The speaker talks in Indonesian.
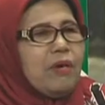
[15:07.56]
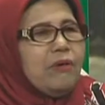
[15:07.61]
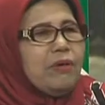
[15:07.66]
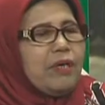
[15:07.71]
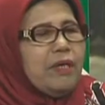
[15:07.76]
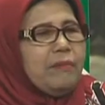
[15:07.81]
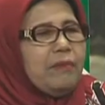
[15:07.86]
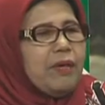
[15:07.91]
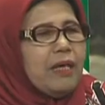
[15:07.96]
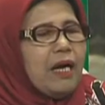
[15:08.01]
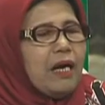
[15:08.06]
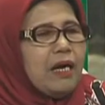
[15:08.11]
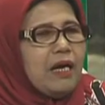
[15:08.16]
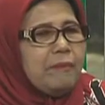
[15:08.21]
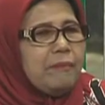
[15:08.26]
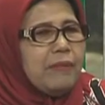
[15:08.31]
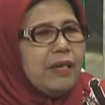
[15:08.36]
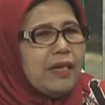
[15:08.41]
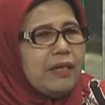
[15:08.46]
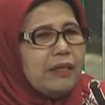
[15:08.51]
oleh
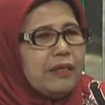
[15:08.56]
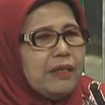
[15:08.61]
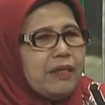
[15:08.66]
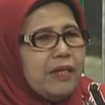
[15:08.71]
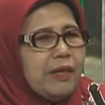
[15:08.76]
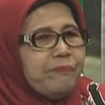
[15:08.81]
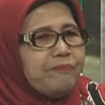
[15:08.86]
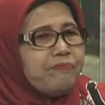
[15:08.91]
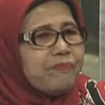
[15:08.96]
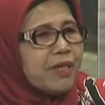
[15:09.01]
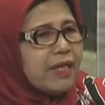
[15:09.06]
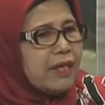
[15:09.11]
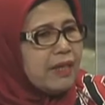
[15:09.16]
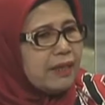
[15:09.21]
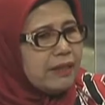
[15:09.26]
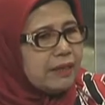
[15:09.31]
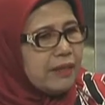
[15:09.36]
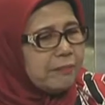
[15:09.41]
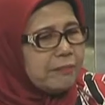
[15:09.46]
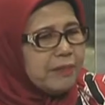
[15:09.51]
BKKBN ini,
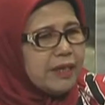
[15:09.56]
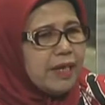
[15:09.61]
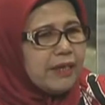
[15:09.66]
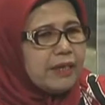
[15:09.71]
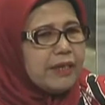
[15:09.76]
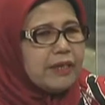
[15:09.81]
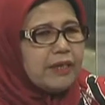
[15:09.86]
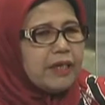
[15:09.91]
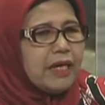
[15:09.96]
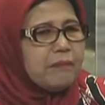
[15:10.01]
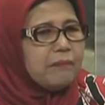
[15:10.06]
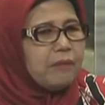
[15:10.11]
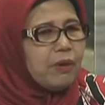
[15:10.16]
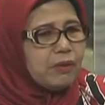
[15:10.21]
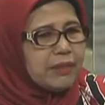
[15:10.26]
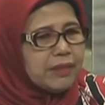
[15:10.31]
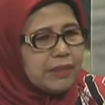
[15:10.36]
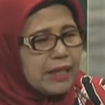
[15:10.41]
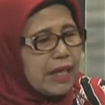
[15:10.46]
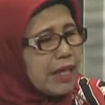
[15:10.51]
kita meyakinkan bahwa kita